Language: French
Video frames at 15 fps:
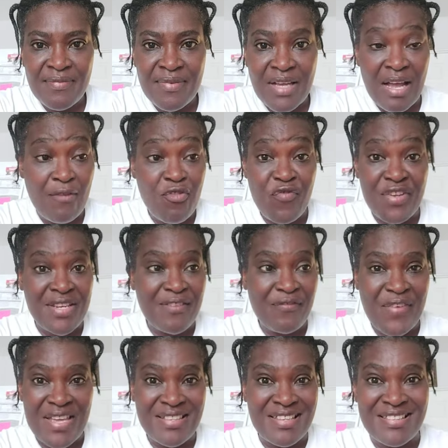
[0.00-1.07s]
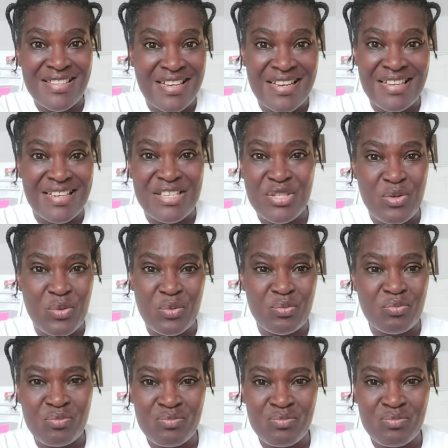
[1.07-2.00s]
Quand vous venez faire des déclarations